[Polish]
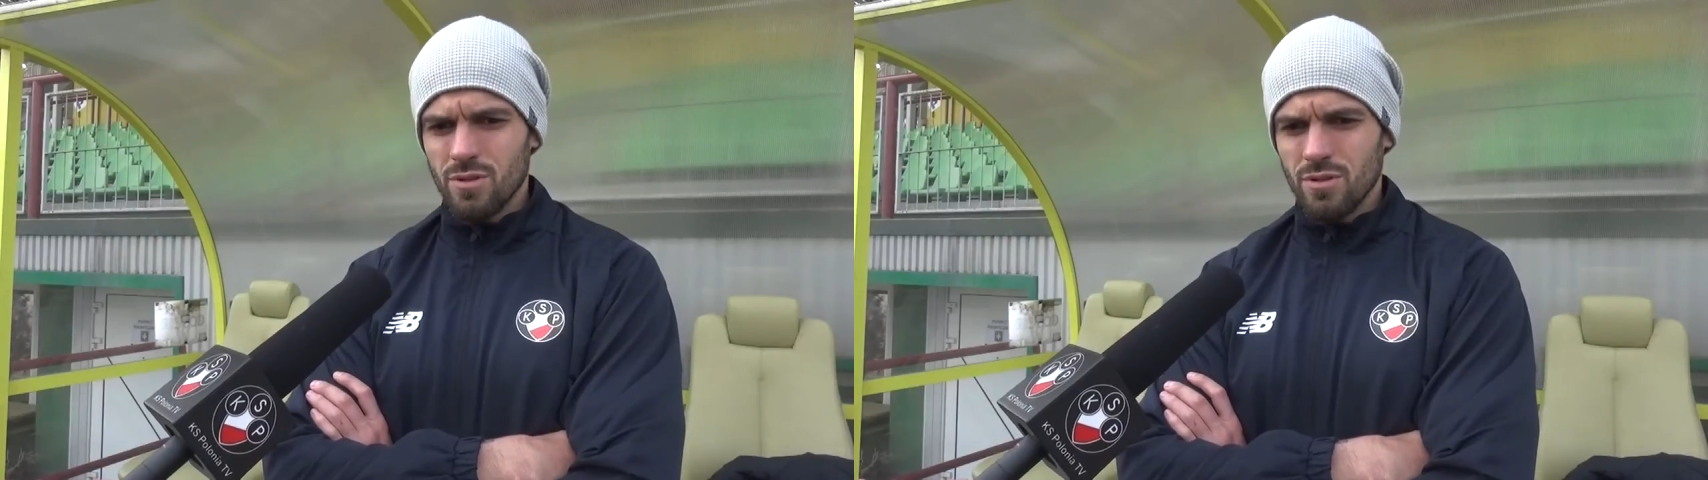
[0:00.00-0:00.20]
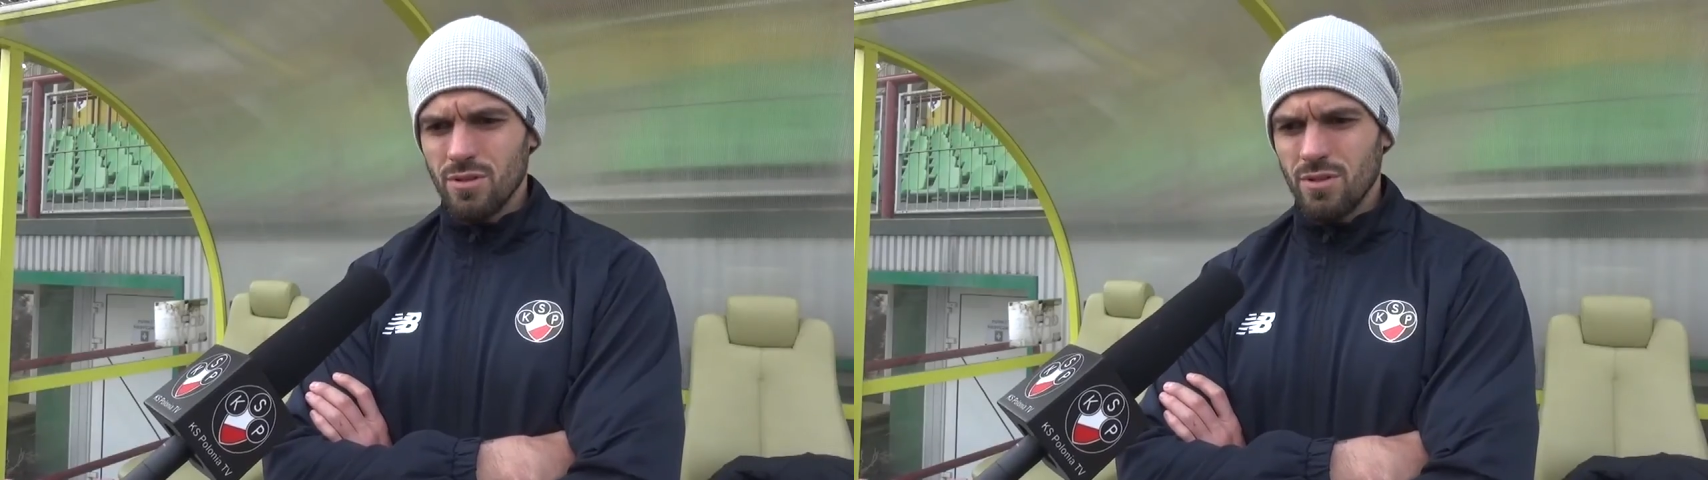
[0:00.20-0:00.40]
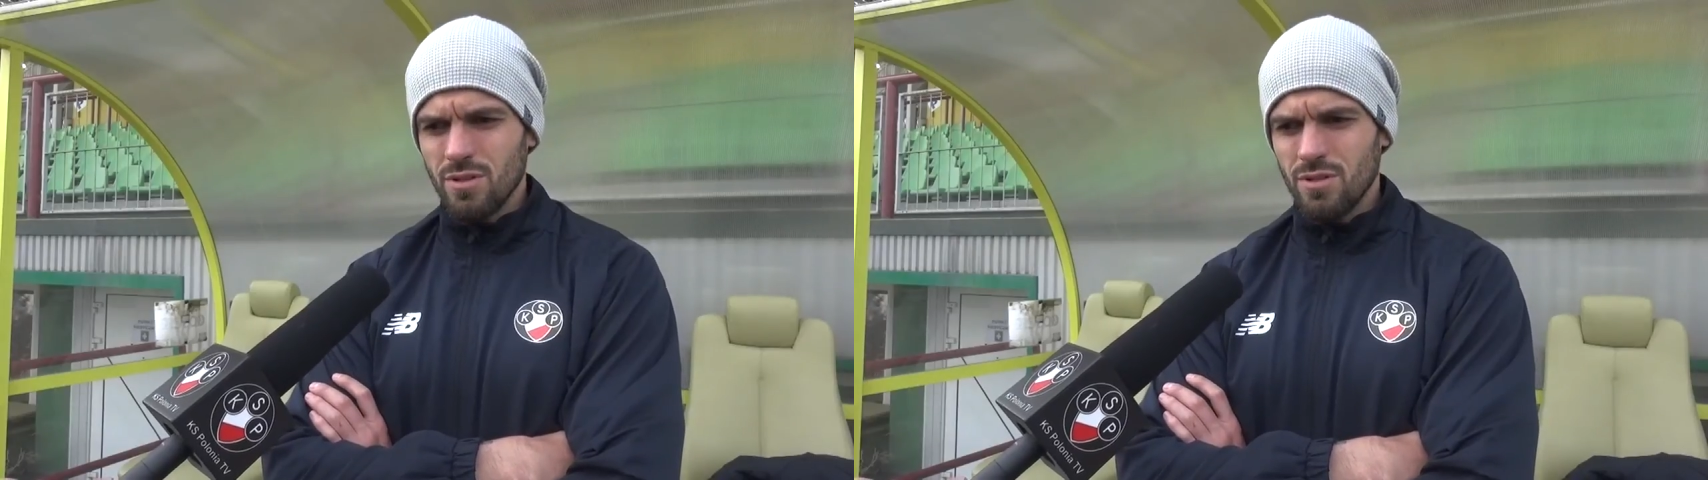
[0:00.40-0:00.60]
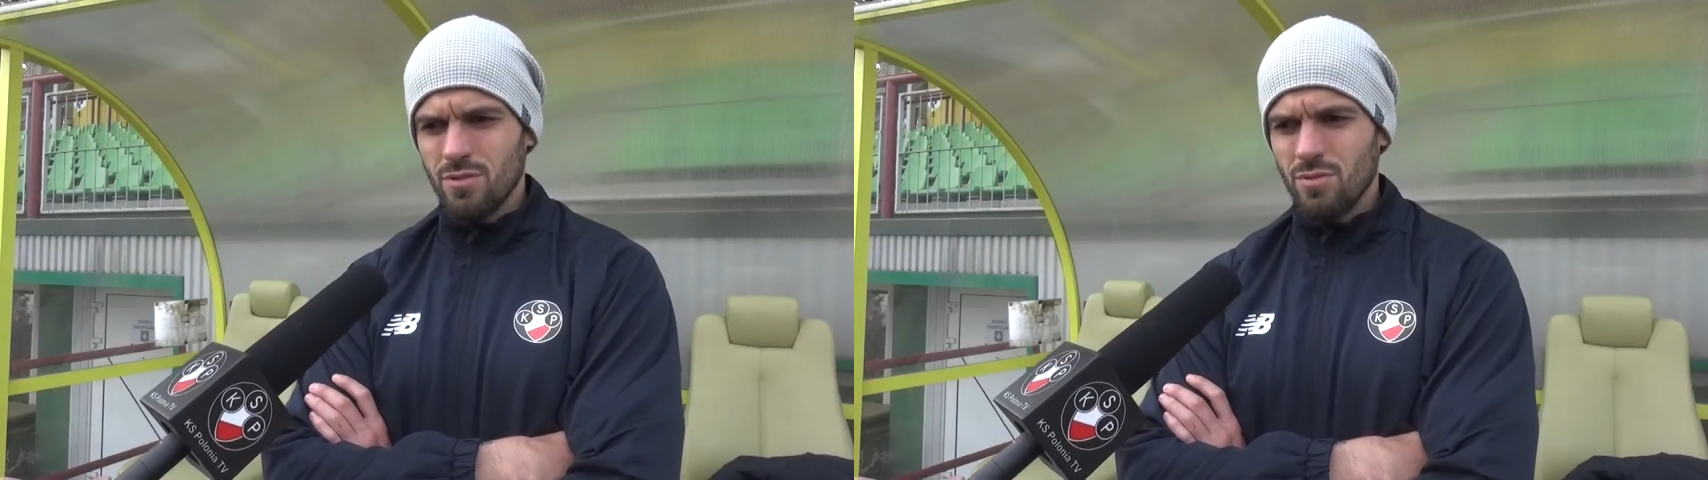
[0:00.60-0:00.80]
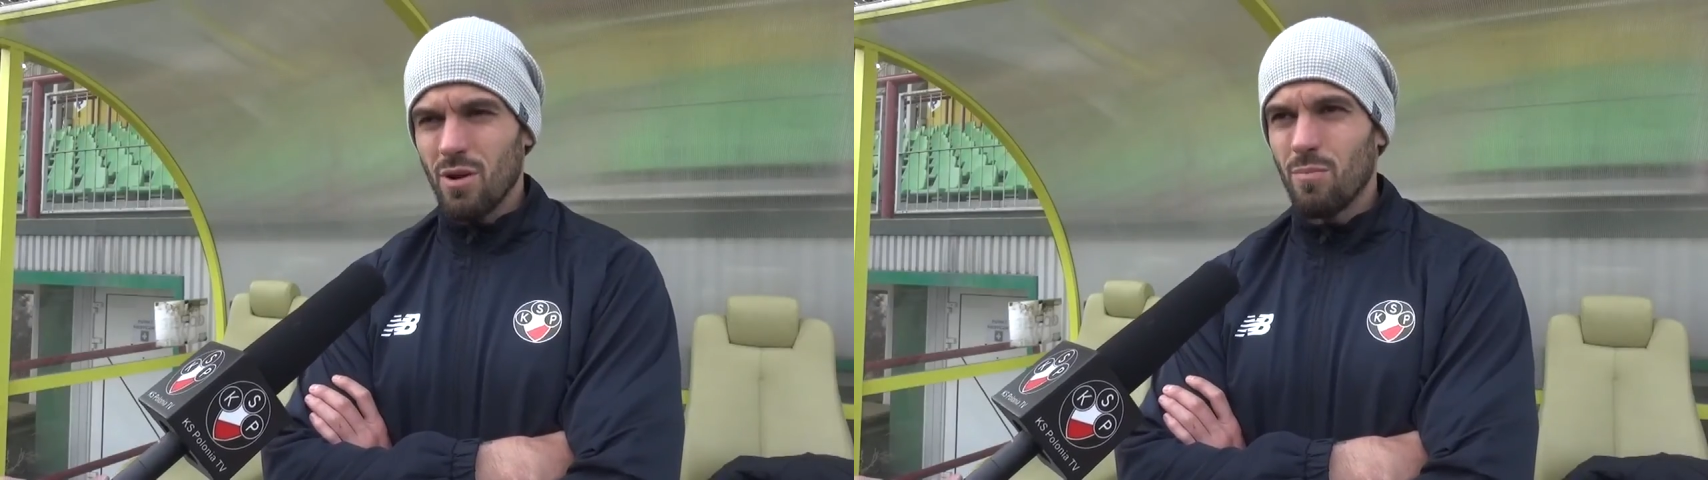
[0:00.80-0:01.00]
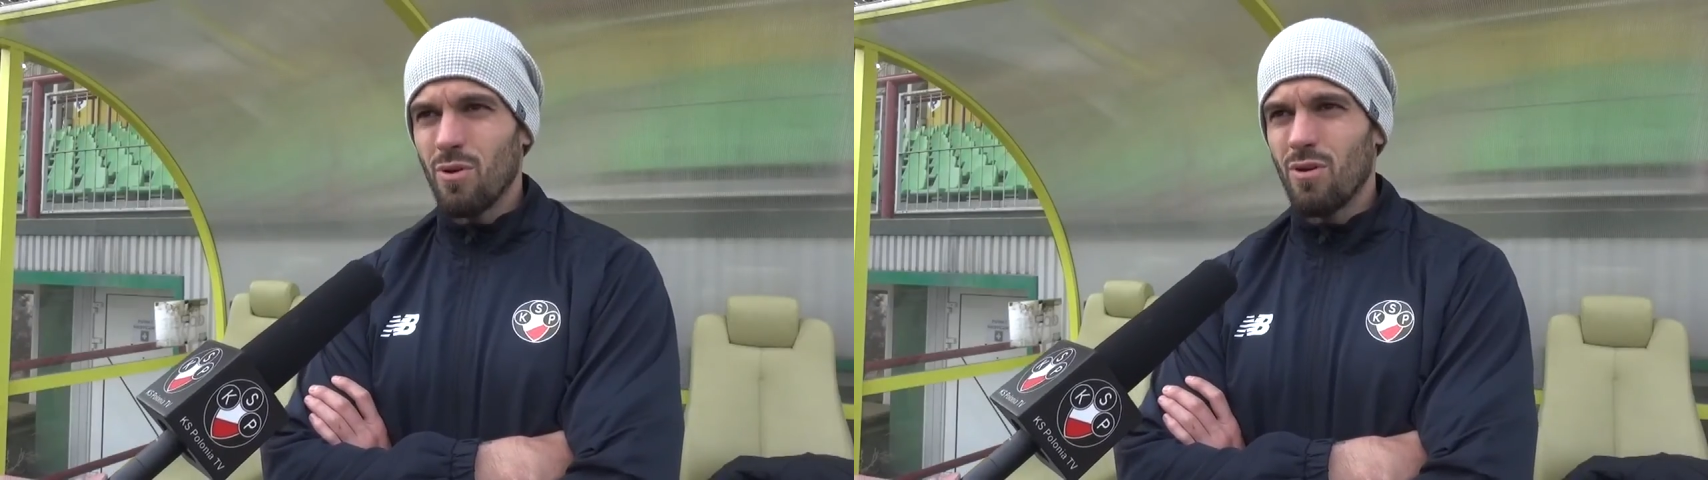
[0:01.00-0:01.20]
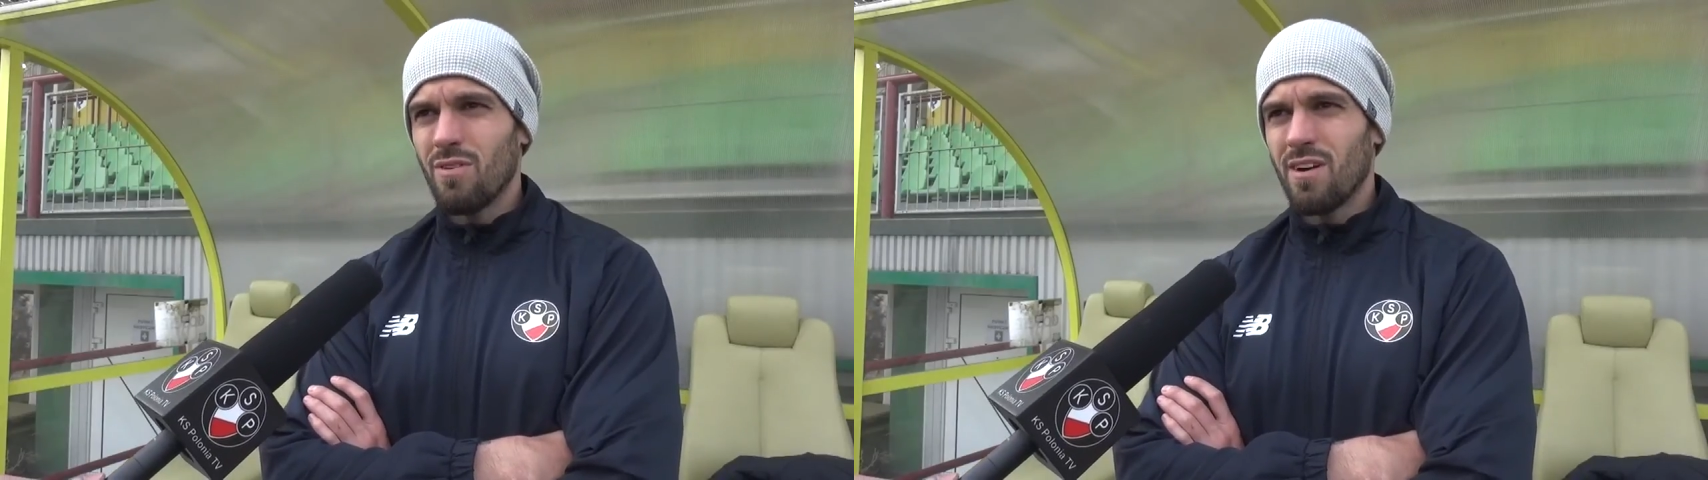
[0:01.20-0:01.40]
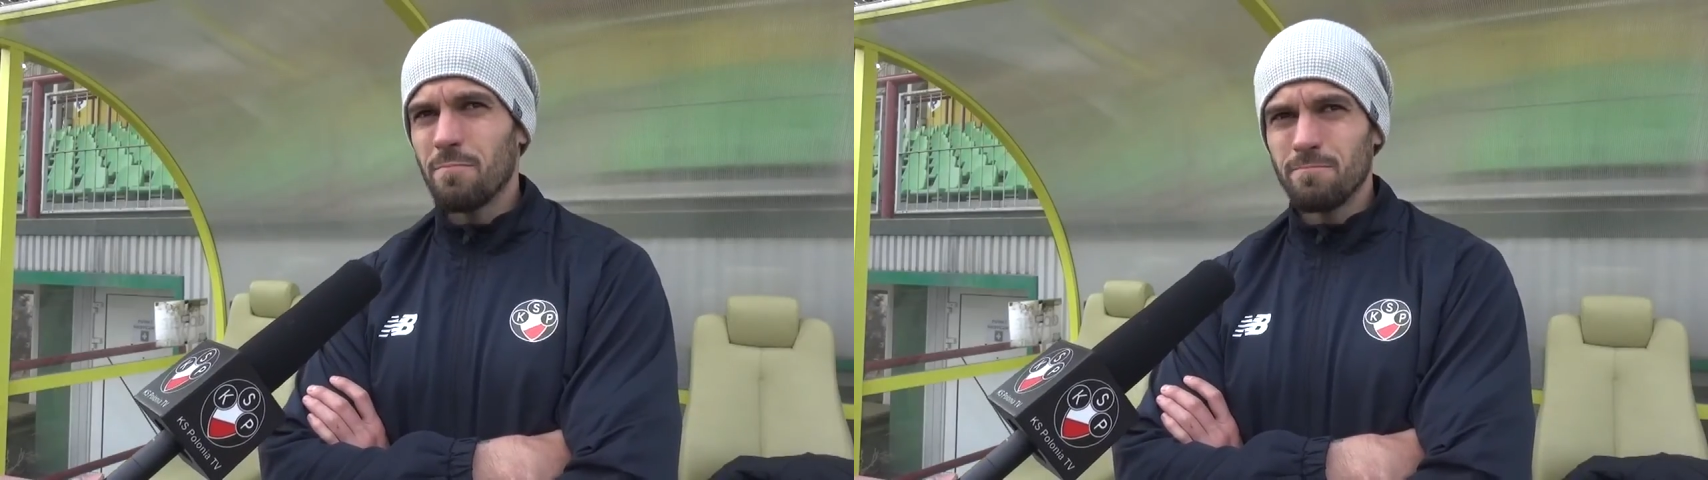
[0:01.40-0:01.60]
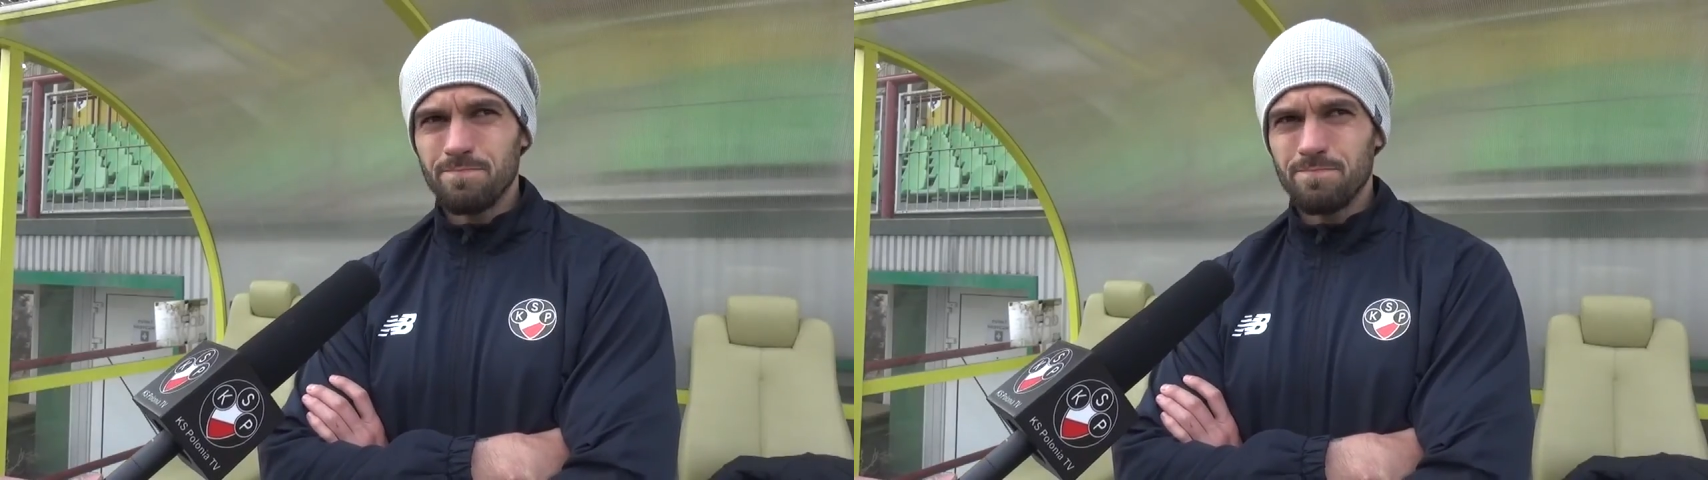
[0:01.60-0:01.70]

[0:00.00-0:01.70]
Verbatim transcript: i druga połowa